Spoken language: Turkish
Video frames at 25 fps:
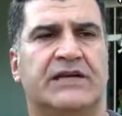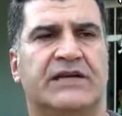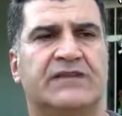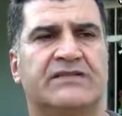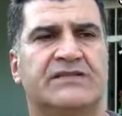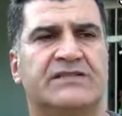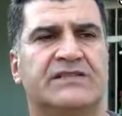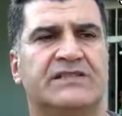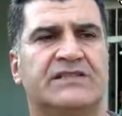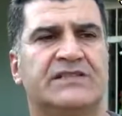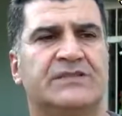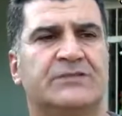
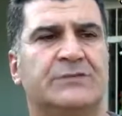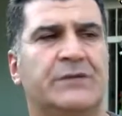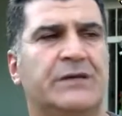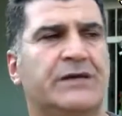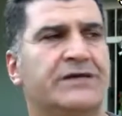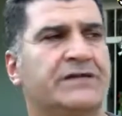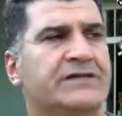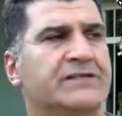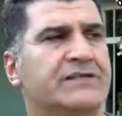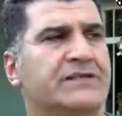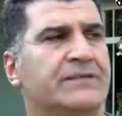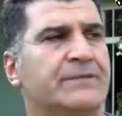Eve
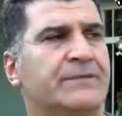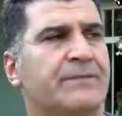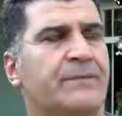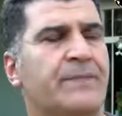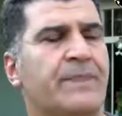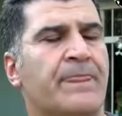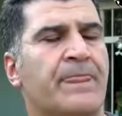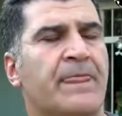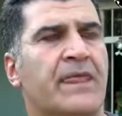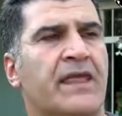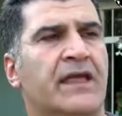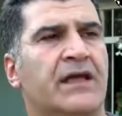sığmayınca
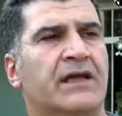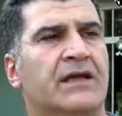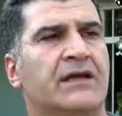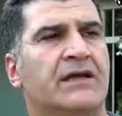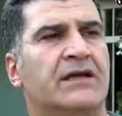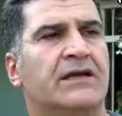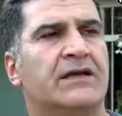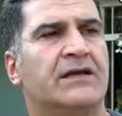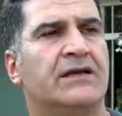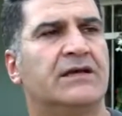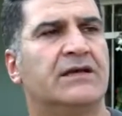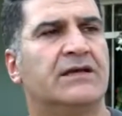
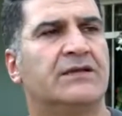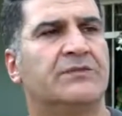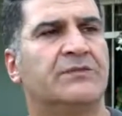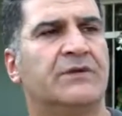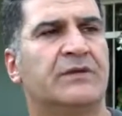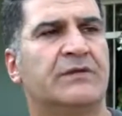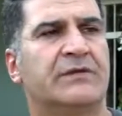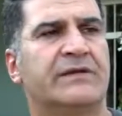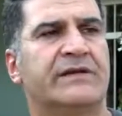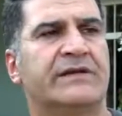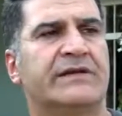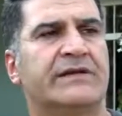e,
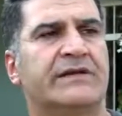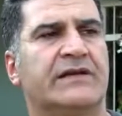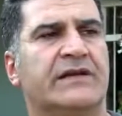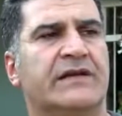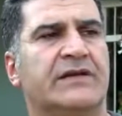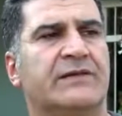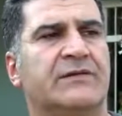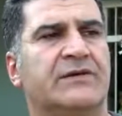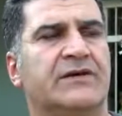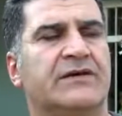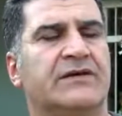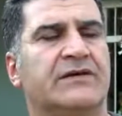babadan
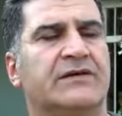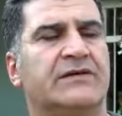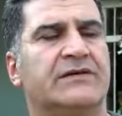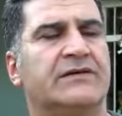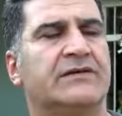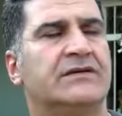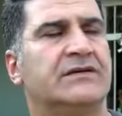kalma